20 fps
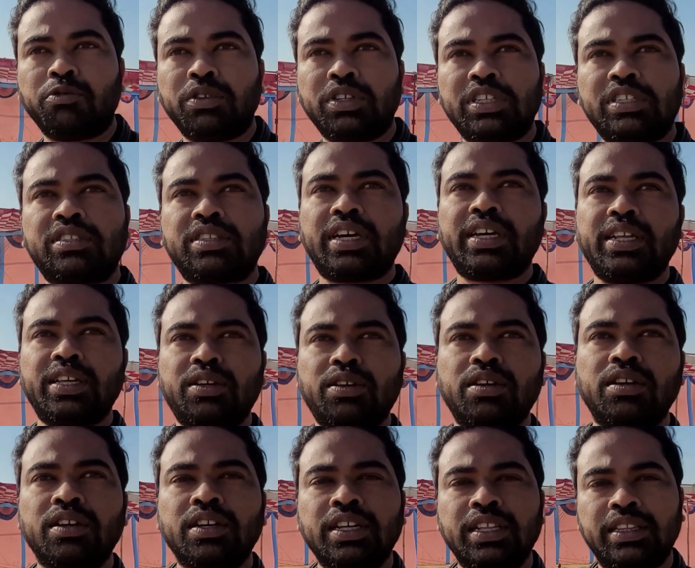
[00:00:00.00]
19
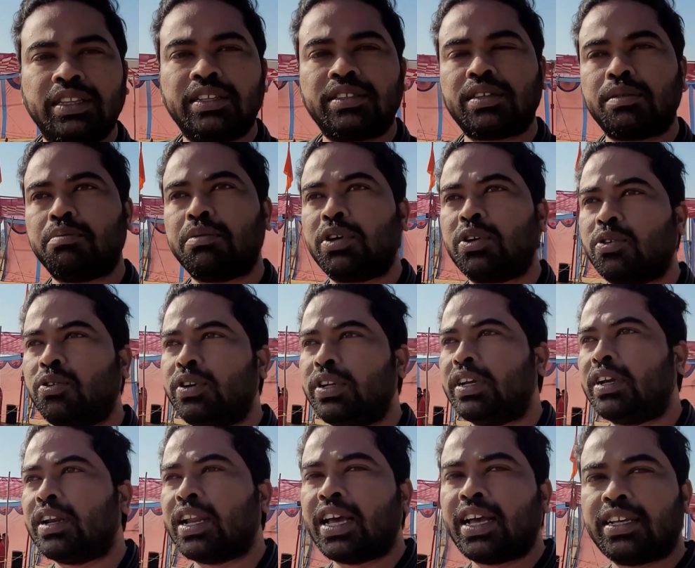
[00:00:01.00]
तारीख दिसंबर को
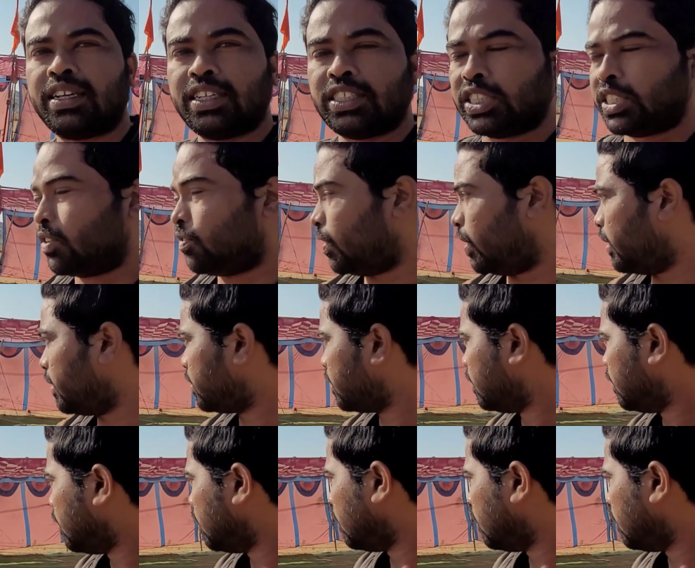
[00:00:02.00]
निकला है ये शिवलिंग